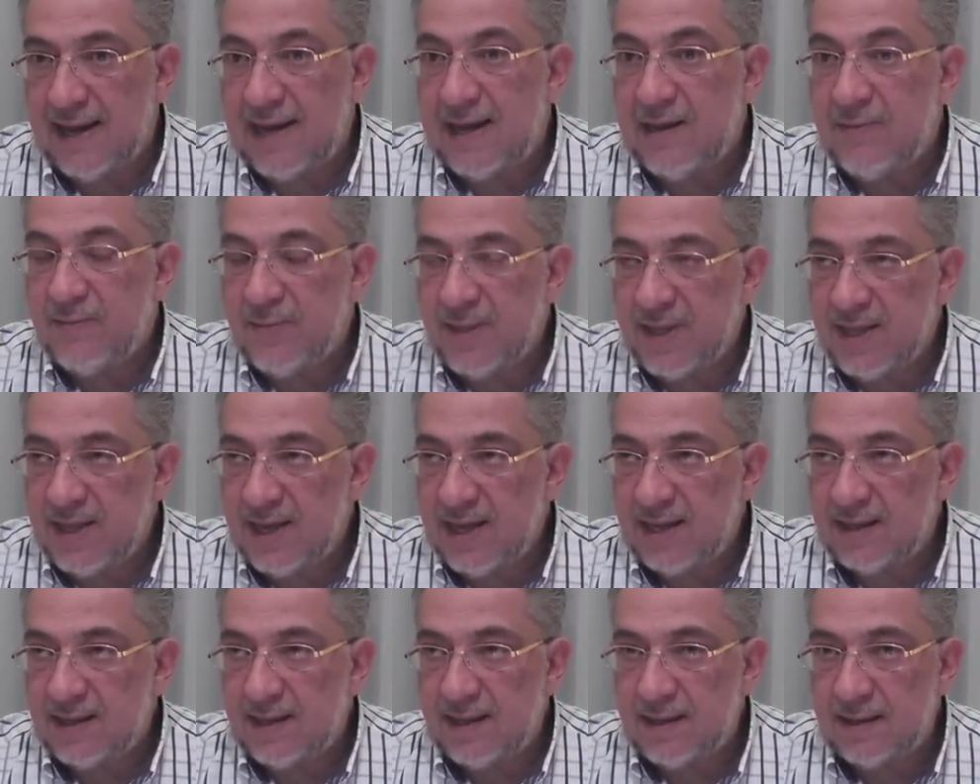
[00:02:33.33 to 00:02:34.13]
e
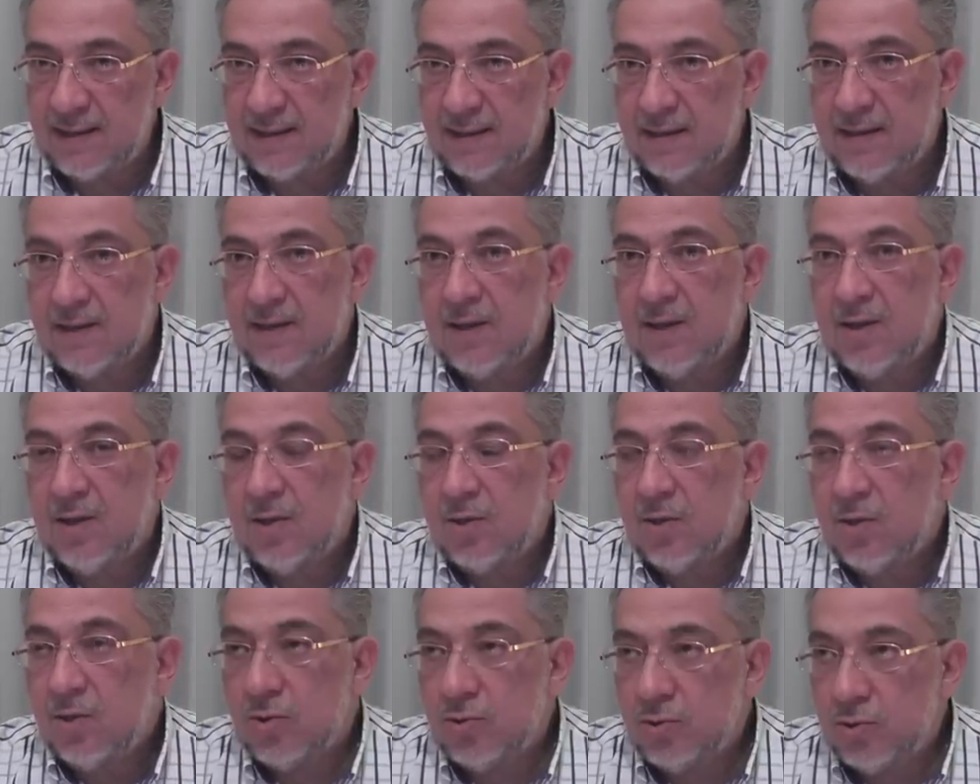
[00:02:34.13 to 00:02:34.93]
inmediata
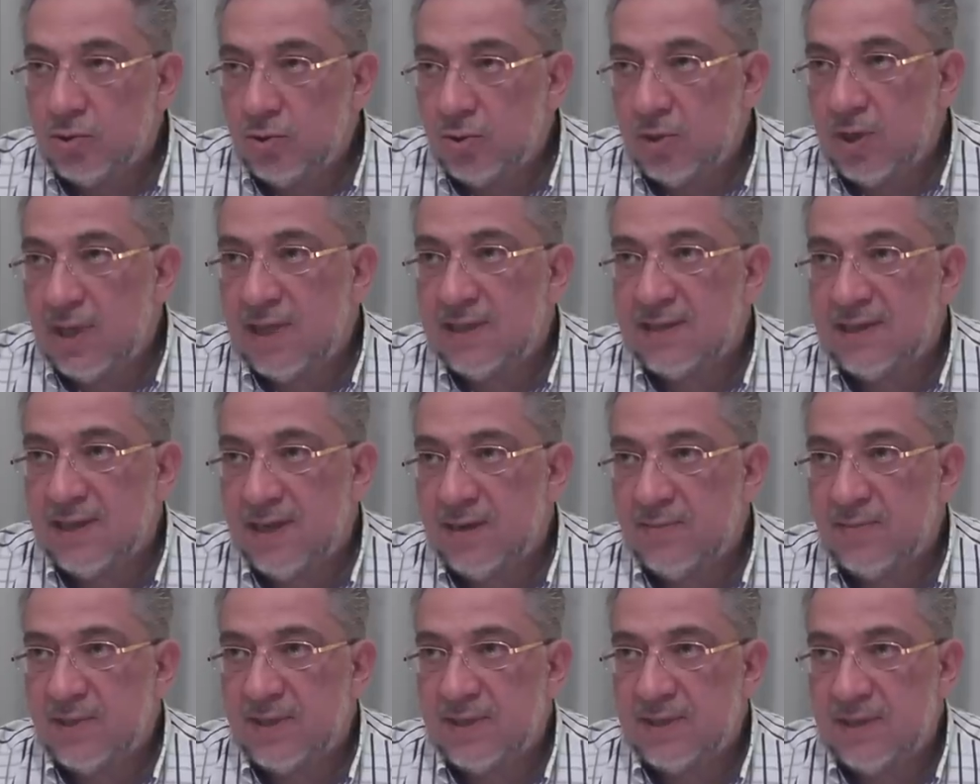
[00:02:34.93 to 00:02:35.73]
con todas las
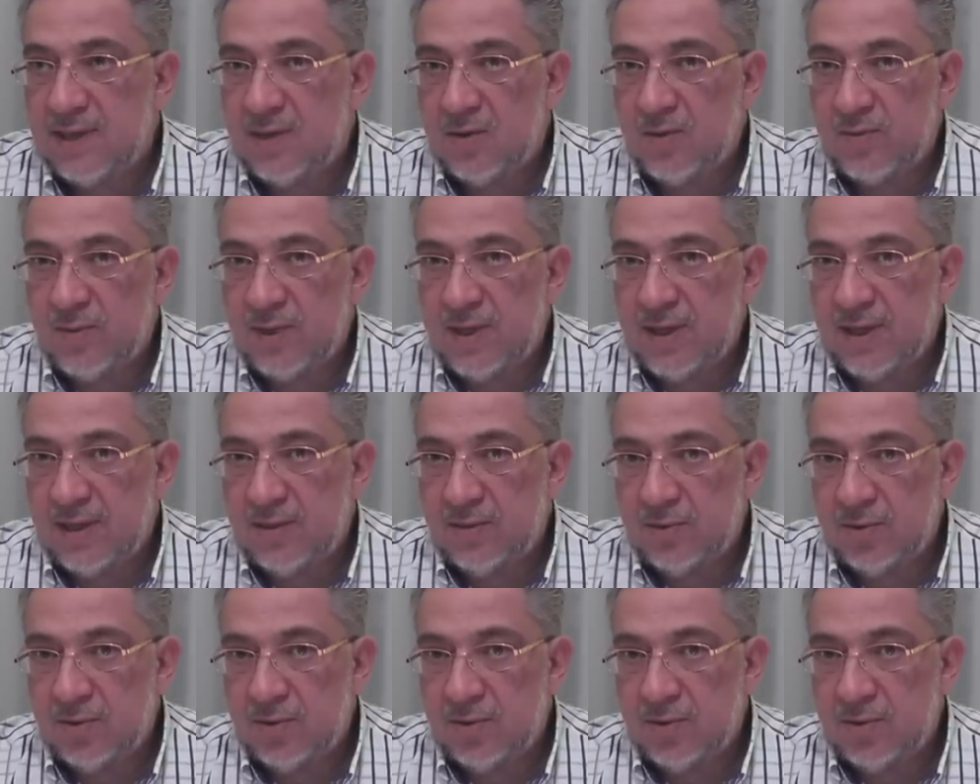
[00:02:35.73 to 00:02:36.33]
almas de la humanidad.